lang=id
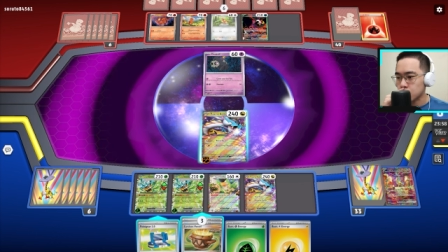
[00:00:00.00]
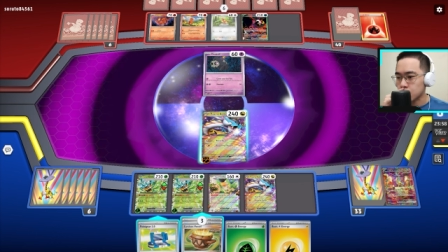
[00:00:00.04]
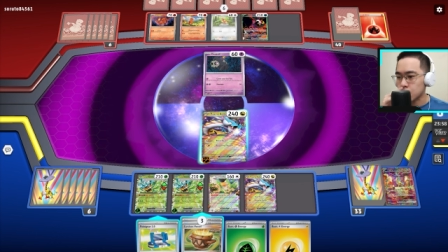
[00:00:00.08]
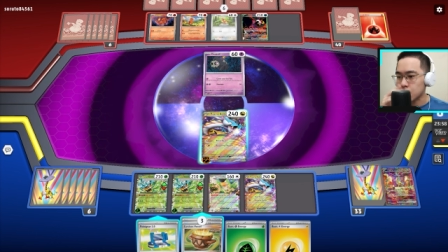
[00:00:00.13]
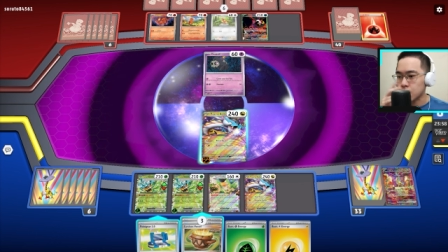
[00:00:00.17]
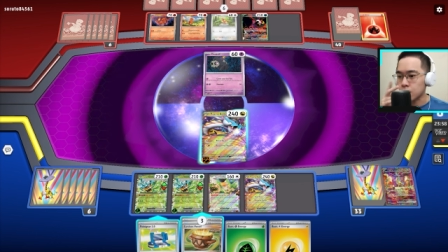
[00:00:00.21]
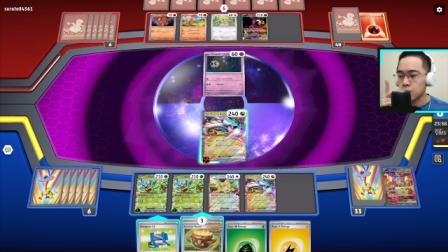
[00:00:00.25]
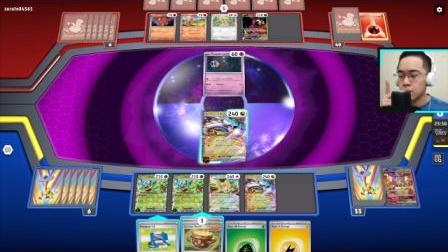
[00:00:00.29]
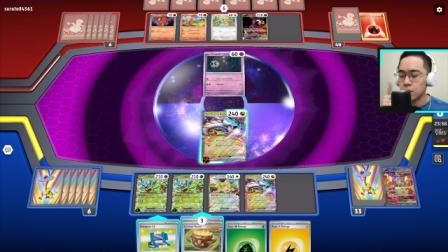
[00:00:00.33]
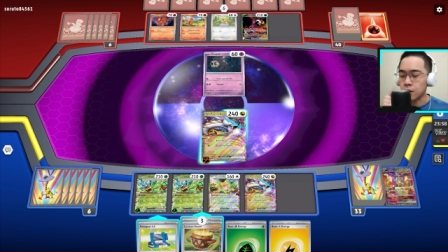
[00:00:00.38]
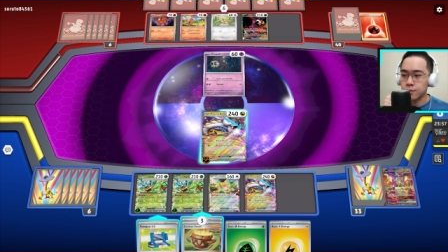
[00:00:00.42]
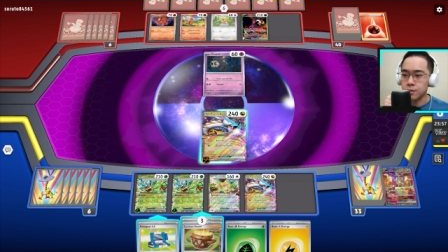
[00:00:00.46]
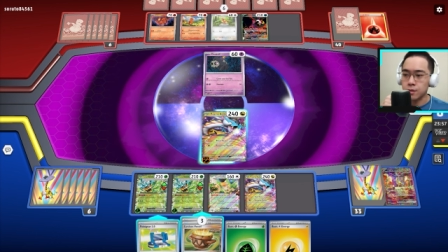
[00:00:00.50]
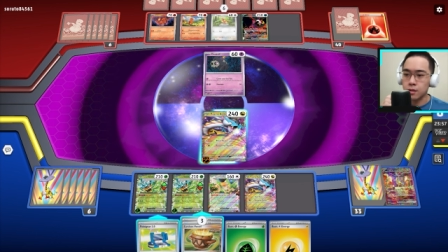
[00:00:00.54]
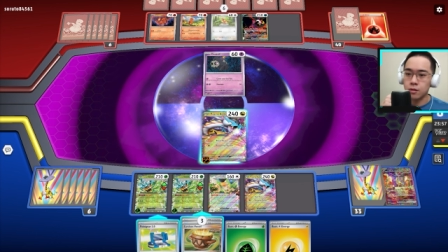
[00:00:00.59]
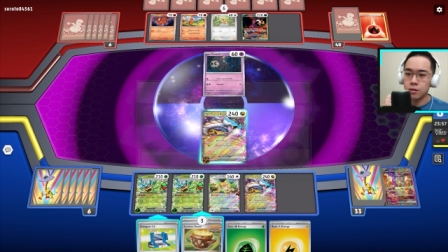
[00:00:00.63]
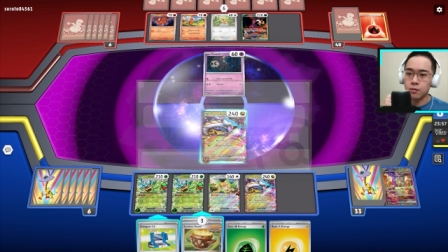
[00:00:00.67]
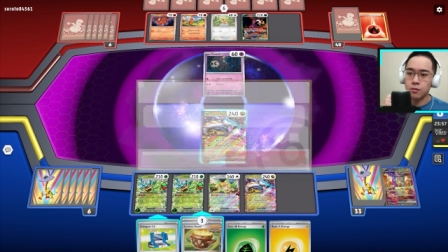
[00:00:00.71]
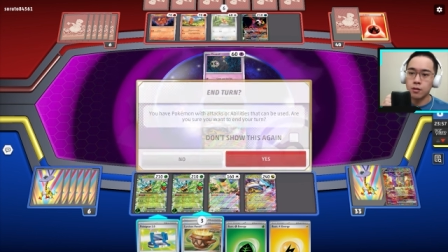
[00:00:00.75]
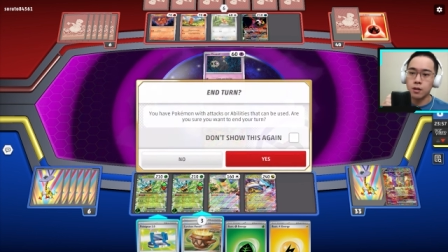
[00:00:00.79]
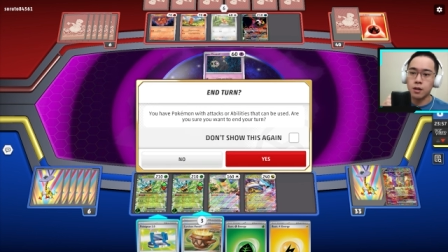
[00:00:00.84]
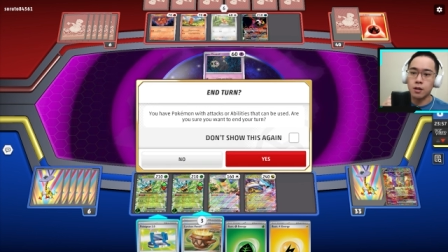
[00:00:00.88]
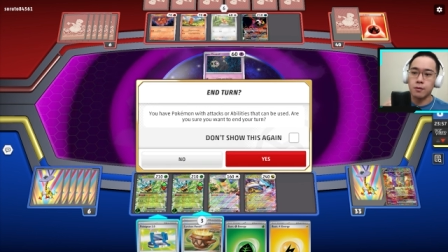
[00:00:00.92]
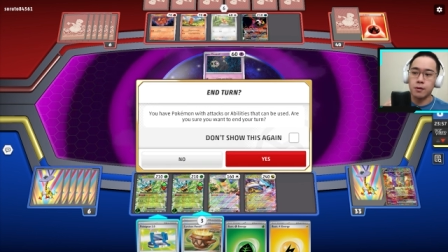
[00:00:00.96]
kita udah nggak bisa
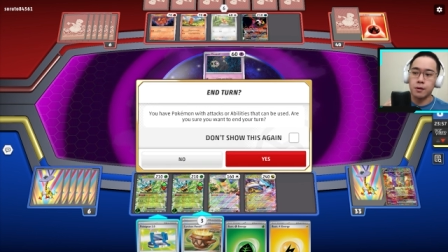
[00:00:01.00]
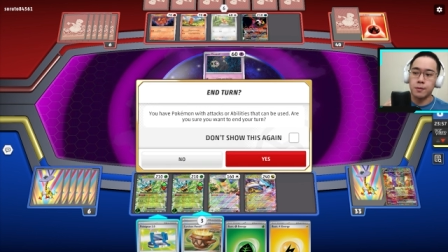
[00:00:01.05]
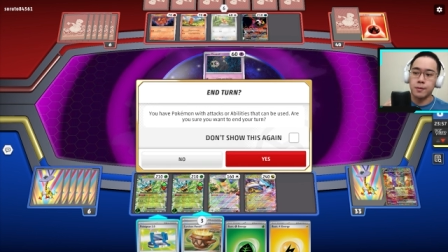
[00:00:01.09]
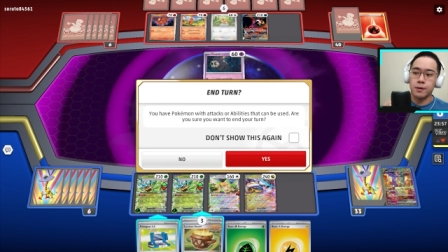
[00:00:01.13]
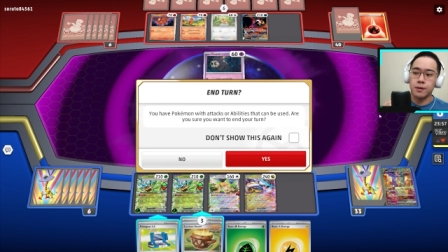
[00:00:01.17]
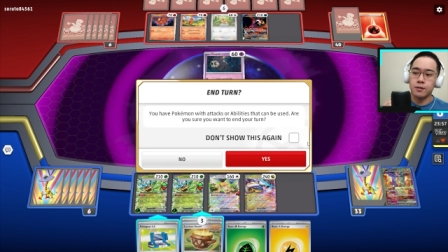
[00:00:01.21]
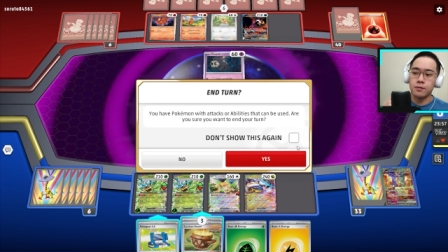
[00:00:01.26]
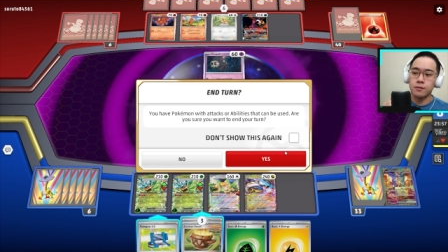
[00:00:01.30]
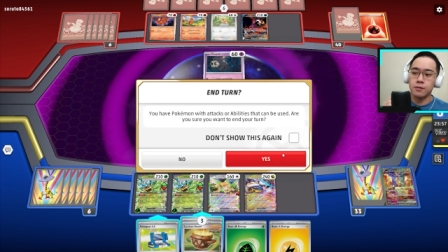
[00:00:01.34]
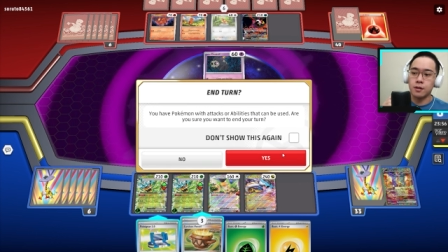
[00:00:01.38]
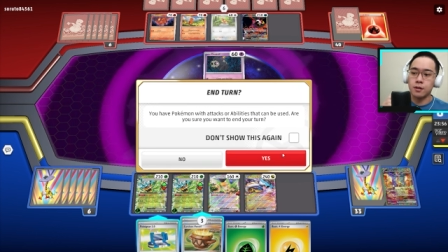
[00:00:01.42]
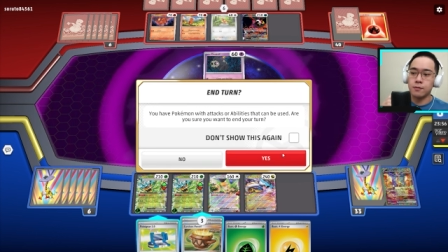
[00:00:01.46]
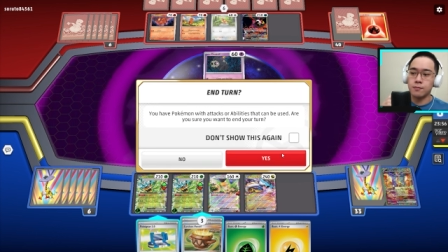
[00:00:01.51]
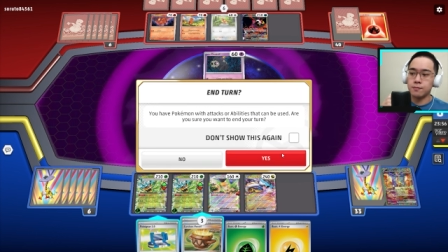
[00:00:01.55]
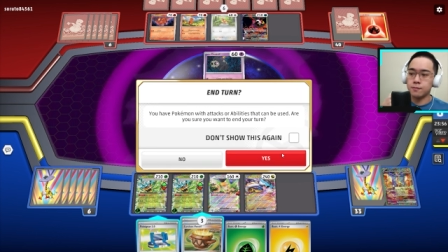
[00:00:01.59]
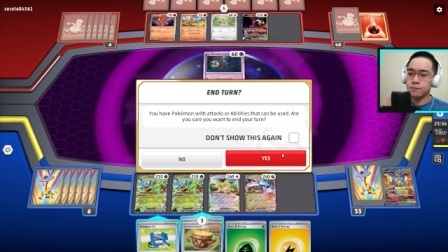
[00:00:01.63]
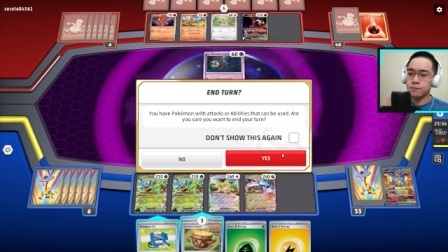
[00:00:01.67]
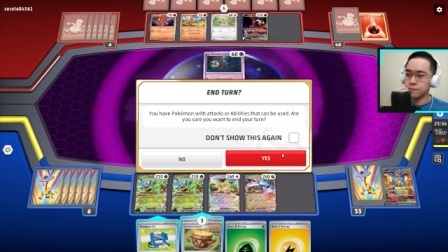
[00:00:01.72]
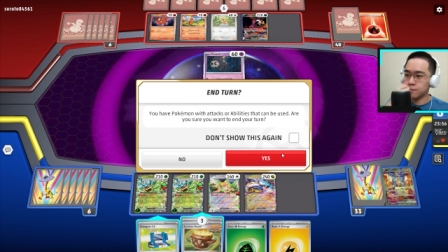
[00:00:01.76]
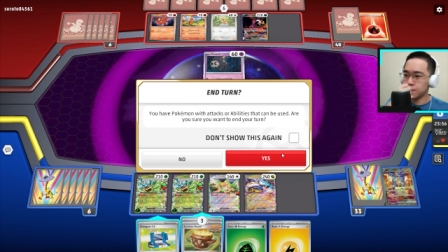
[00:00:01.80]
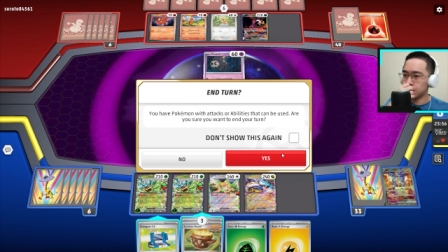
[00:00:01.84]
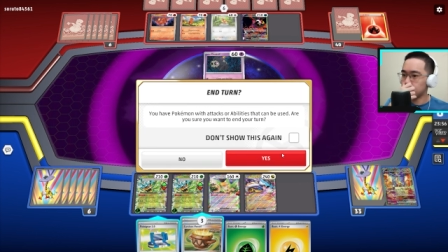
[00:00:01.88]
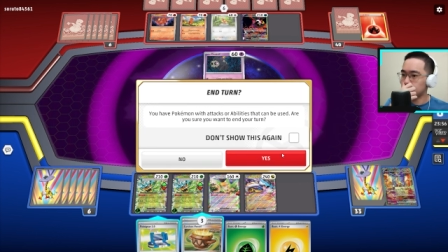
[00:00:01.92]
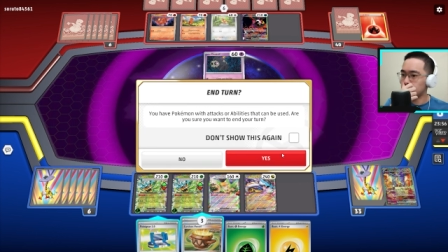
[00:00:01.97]
ngapain apa apa ya
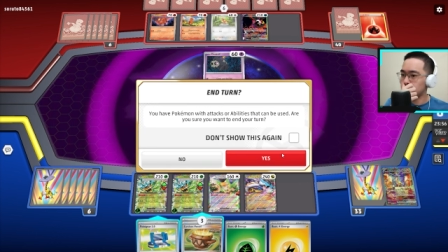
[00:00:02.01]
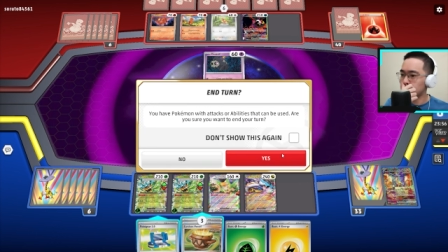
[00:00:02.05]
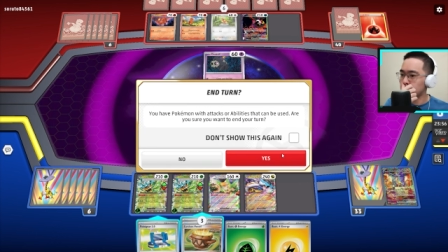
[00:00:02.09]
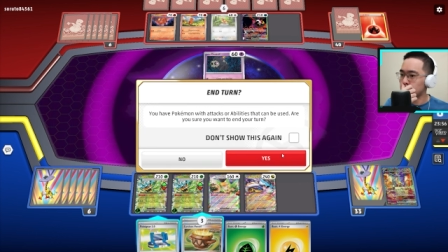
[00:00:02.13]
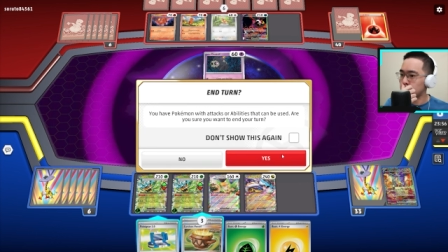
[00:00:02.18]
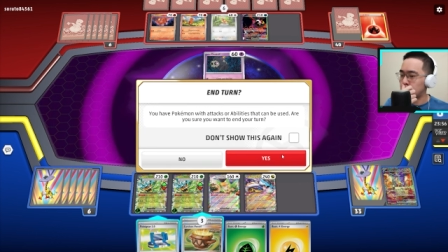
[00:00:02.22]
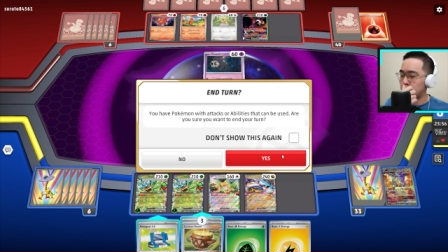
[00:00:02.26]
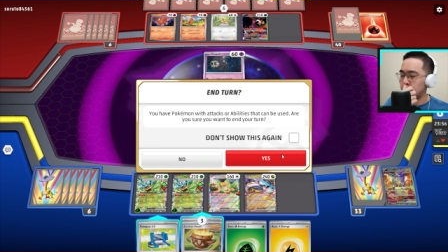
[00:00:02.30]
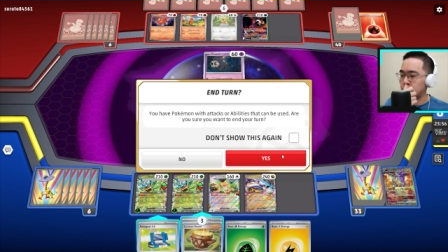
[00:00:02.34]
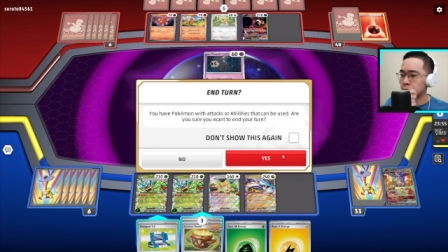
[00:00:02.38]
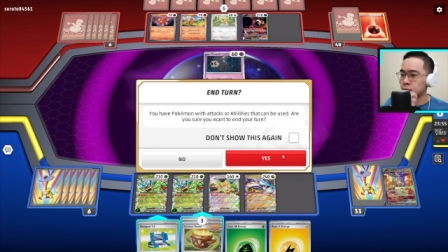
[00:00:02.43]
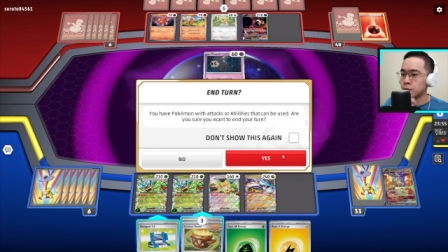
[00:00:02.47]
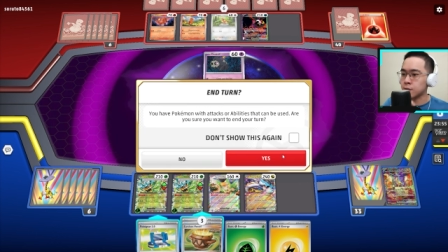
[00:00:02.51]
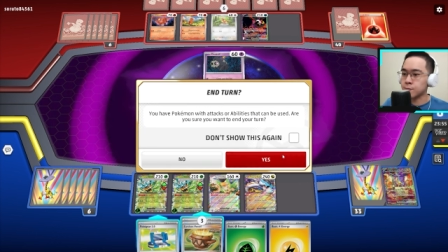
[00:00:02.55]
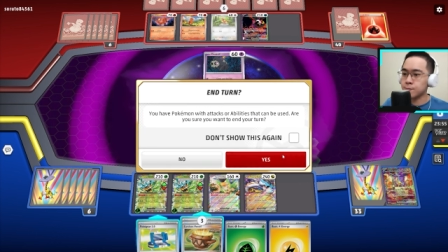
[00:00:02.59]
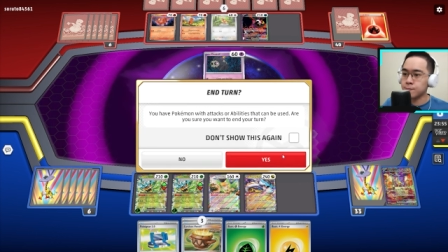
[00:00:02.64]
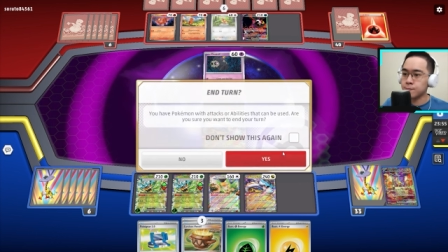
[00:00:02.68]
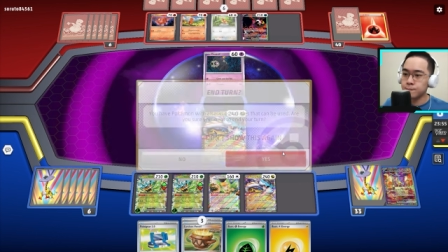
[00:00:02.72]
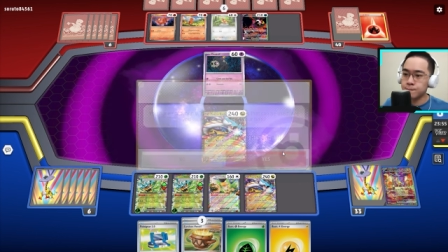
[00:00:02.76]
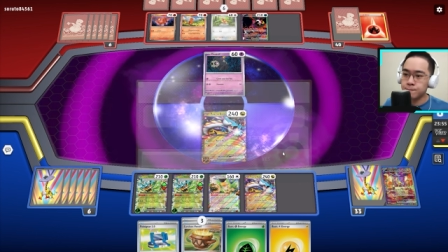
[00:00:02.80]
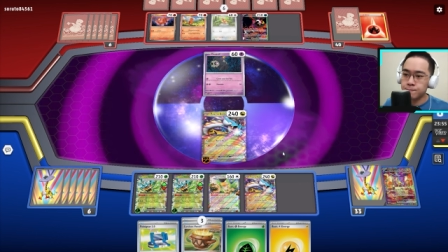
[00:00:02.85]
enter